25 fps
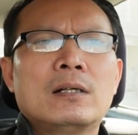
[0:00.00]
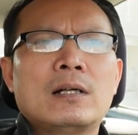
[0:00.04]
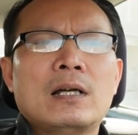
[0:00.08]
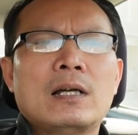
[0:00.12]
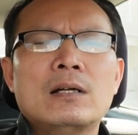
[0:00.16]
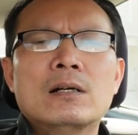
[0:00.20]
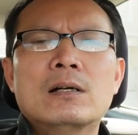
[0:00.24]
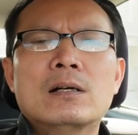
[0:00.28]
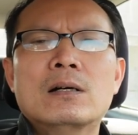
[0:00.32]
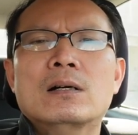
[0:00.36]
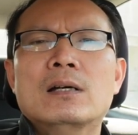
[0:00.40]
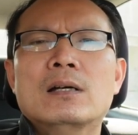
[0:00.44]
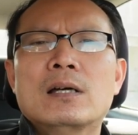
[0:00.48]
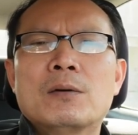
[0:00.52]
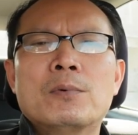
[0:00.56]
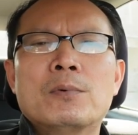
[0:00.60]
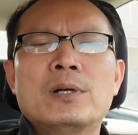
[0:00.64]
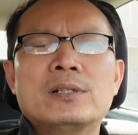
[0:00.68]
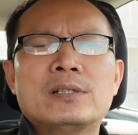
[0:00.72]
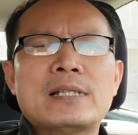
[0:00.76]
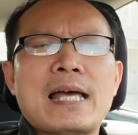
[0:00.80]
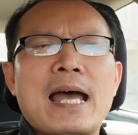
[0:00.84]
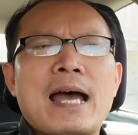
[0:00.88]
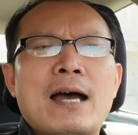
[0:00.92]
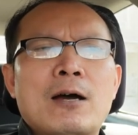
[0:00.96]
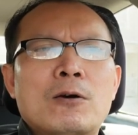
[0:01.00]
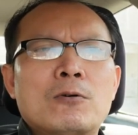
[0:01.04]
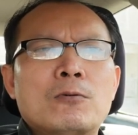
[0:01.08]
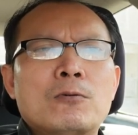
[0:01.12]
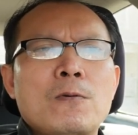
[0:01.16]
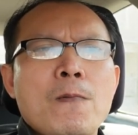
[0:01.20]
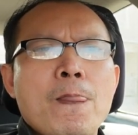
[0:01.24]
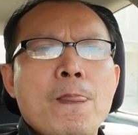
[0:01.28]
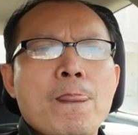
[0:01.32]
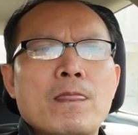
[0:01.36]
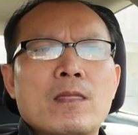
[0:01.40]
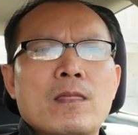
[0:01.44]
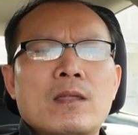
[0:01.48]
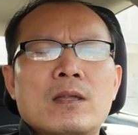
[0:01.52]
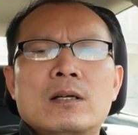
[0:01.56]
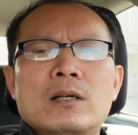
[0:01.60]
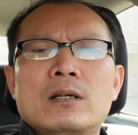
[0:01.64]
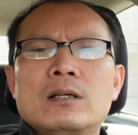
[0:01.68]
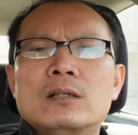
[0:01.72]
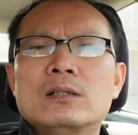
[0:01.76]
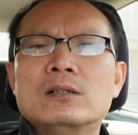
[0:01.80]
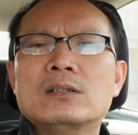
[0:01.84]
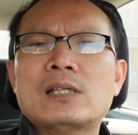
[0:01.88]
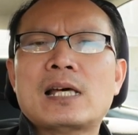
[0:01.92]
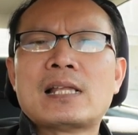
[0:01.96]
cái người ở ngoài sau
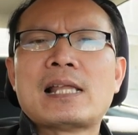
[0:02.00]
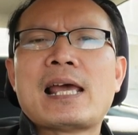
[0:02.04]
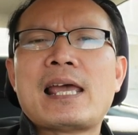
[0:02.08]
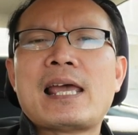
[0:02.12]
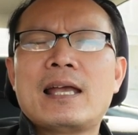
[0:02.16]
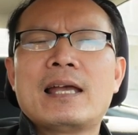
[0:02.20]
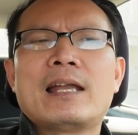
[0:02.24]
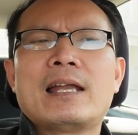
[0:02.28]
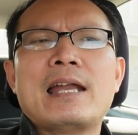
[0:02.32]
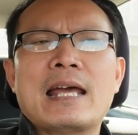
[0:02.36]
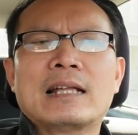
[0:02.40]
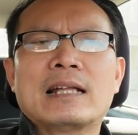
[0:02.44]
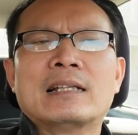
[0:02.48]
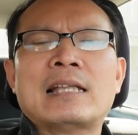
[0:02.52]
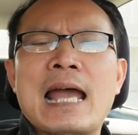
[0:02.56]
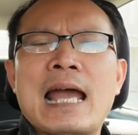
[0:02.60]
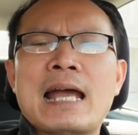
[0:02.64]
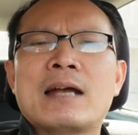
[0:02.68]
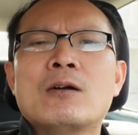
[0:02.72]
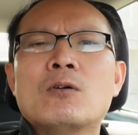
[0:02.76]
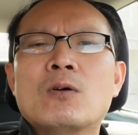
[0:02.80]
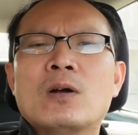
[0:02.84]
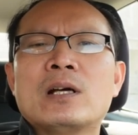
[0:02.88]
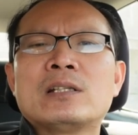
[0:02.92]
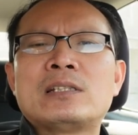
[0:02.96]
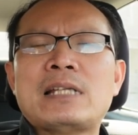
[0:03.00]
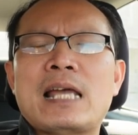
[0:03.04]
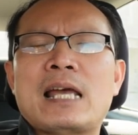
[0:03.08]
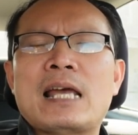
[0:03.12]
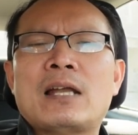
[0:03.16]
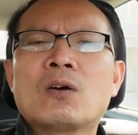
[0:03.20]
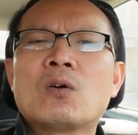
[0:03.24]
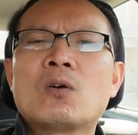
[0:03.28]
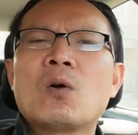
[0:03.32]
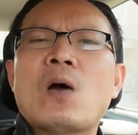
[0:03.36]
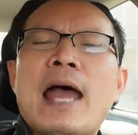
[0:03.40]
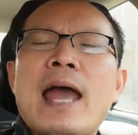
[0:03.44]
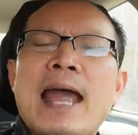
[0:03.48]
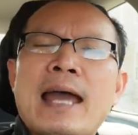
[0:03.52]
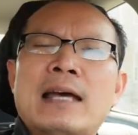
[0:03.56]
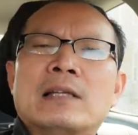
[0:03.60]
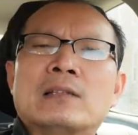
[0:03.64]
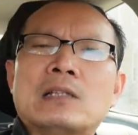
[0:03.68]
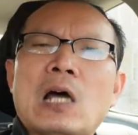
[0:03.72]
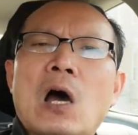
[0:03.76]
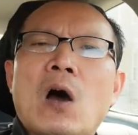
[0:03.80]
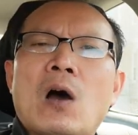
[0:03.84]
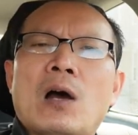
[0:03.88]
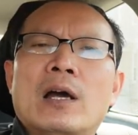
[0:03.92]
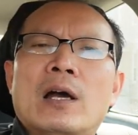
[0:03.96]
người ta thấy cái đèn thắng của cái xe nó có an
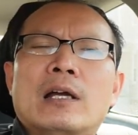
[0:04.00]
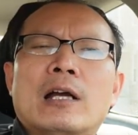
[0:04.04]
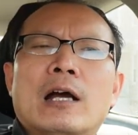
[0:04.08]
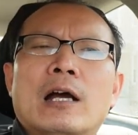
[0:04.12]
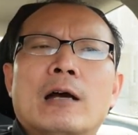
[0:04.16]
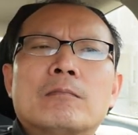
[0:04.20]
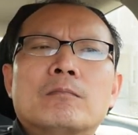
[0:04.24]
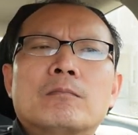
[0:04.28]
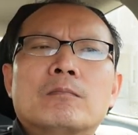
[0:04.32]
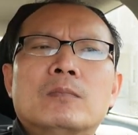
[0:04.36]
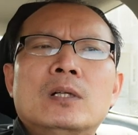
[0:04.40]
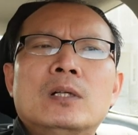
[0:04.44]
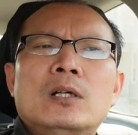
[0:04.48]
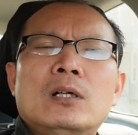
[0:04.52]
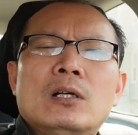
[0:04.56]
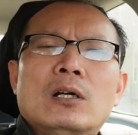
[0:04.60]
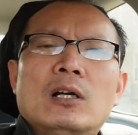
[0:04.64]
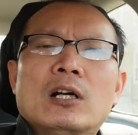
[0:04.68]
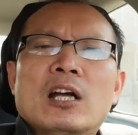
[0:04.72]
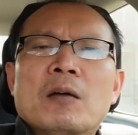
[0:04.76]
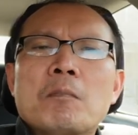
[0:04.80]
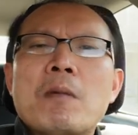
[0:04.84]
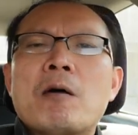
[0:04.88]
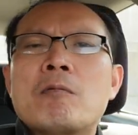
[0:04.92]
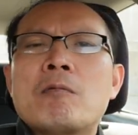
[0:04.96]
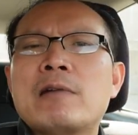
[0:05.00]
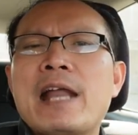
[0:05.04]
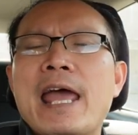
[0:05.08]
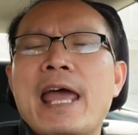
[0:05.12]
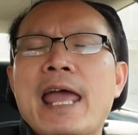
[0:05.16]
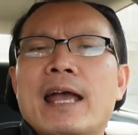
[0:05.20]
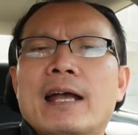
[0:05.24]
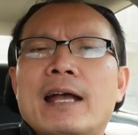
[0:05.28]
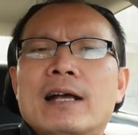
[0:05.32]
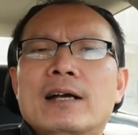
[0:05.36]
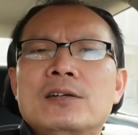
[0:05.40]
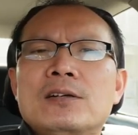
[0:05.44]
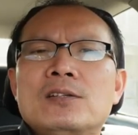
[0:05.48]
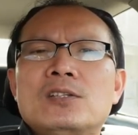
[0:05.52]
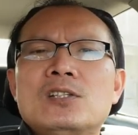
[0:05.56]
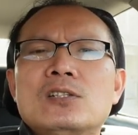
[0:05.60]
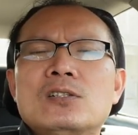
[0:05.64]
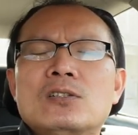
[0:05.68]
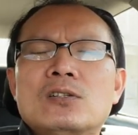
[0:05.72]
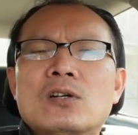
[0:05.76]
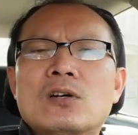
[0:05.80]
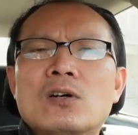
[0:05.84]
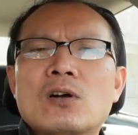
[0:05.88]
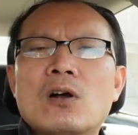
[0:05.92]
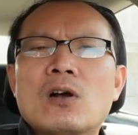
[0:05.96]
toàn hay không rồi cái bóng đèn ở đằng
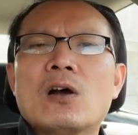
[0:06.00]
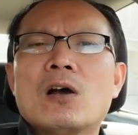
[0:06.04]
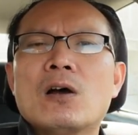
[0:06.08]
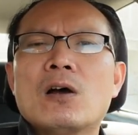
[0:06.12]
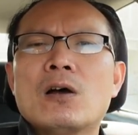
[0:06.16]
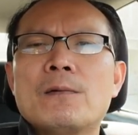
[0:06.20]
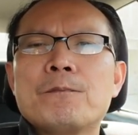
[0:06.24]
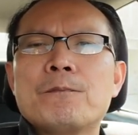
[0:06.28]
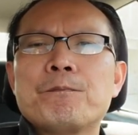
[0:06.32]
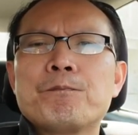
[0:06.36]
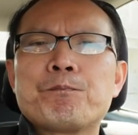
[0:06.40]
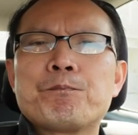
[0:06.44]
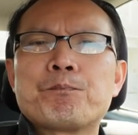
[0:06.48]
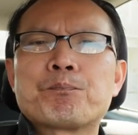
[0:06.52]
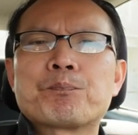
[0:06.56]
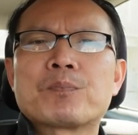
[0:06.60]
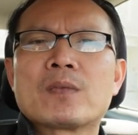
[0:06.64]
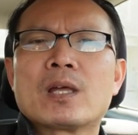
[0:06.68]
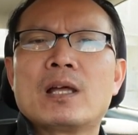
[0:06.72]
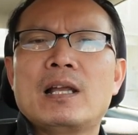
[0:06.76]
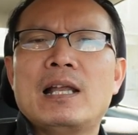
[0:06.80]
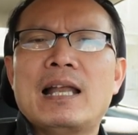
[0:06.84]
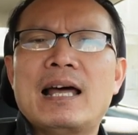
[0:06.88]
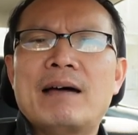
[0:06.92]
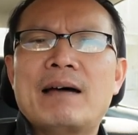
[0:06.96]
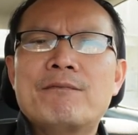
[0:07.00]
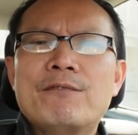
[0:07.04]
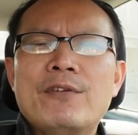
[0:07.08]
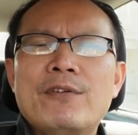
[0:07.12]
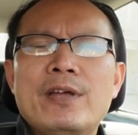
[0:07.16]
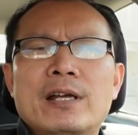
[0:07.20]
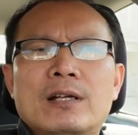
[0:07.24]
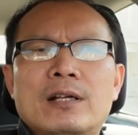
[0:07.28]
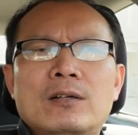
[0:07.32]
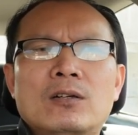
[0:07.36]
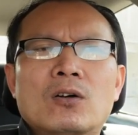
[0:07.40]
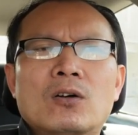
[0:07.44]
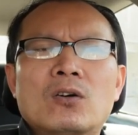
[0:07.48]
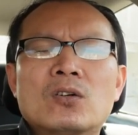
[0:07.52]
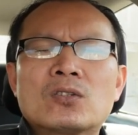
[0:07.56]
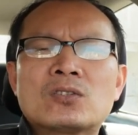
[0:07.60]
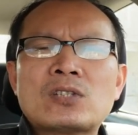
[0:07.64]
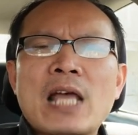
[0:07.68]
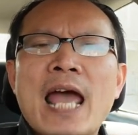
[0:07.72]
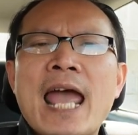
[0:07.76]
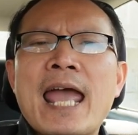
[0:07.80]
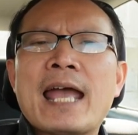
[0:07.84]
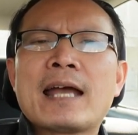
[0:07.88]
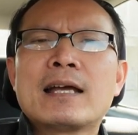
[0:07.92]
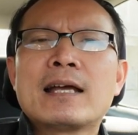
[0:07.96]
trước nó có làm việc nó có
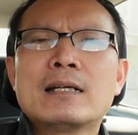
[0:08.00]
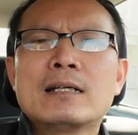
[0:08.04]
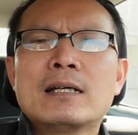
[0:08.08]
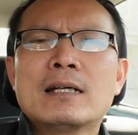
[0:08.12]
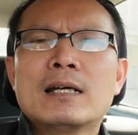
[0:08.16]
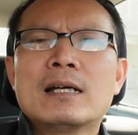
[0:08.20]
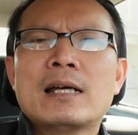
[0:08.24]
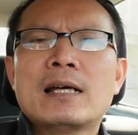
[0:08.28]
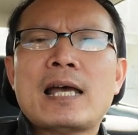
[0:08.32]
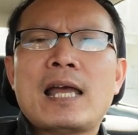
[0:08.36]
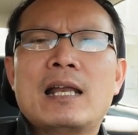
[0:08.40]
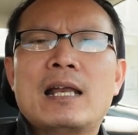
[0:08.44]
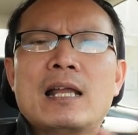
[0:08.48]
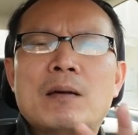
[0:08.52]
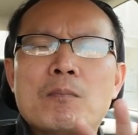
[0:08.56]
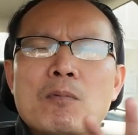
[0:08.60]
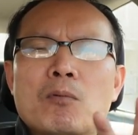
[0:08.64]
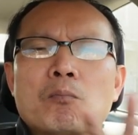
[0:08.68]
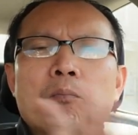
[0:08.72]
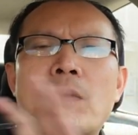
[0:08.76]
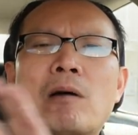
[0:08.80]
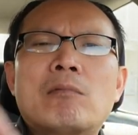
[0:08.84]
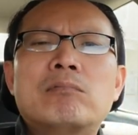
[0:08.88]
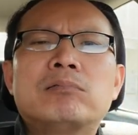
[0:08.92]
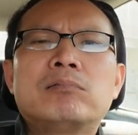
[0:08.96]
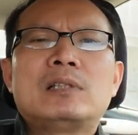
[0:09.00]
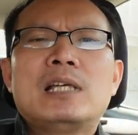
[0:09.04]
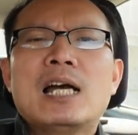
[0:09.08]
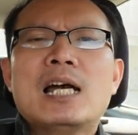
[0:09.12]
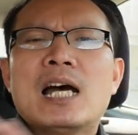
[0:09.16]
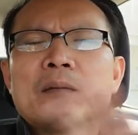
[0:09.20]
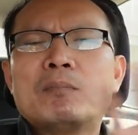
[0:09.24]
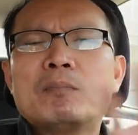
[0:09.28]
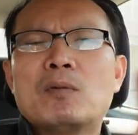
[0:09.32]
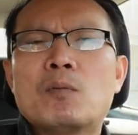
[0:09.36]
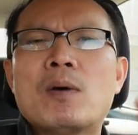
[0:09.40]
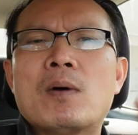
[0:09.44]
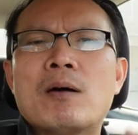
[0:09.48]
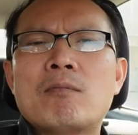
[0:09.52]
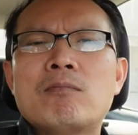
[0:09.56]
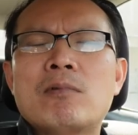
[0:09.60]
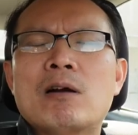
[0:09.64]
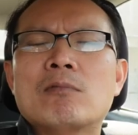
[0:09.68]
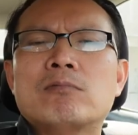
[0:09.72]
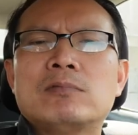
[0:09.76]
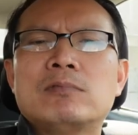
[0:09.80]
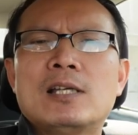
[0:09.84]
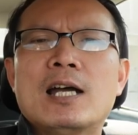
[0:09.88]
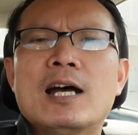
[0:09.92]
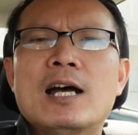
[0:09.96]
sáng hay là một bóng chết một bóng
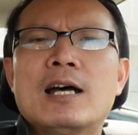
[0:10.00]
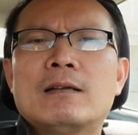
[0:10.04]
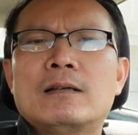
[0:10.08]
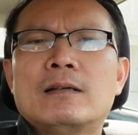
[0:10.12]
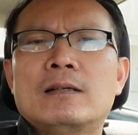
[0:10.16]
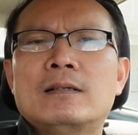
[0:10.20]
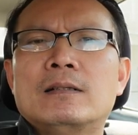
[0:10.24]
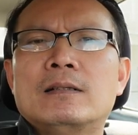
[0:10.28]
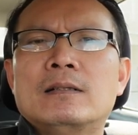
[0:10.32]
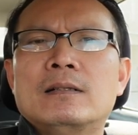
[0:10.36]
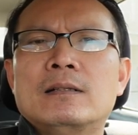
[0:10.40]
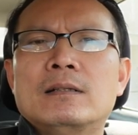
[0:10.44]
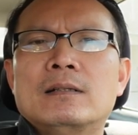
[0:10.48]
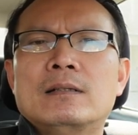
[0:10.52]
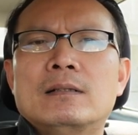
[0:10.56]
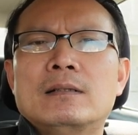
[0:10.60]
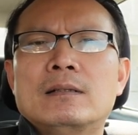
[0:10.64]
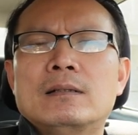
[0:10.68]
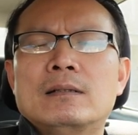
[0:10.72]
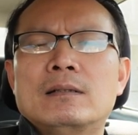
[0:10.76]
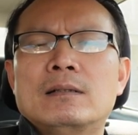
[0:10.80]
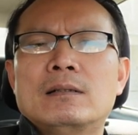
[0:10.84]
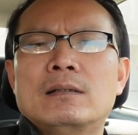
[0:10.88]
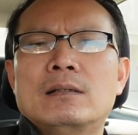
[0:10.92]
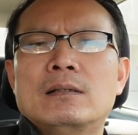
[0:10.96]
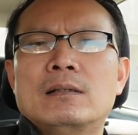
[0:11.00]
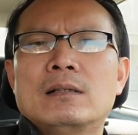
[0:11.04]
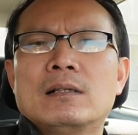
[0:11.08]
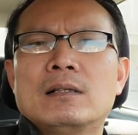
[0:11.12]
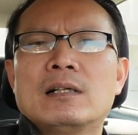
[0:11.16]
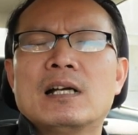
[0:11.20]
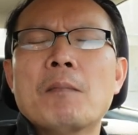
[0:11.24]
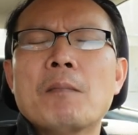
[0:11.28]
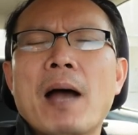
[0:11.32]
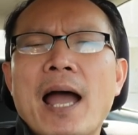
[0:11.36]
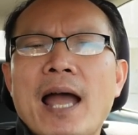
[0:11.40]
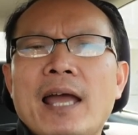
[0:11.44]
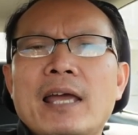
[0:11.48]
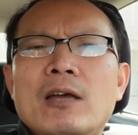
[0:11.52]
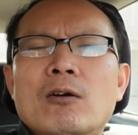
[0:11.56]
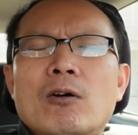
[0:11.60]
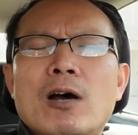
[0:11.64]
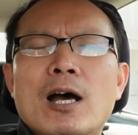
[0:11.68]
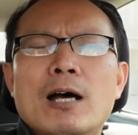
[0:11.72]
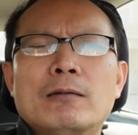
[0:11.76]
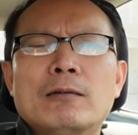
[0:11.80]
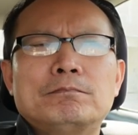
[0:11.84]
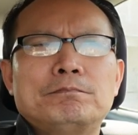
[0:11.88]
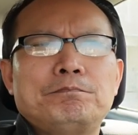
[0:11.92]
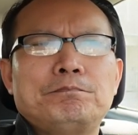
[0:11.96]
không chết các bạn hiểu
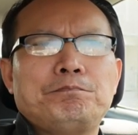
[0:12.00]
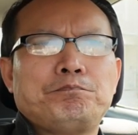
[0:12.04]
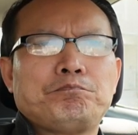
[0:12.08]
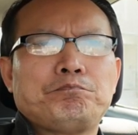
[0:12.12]
không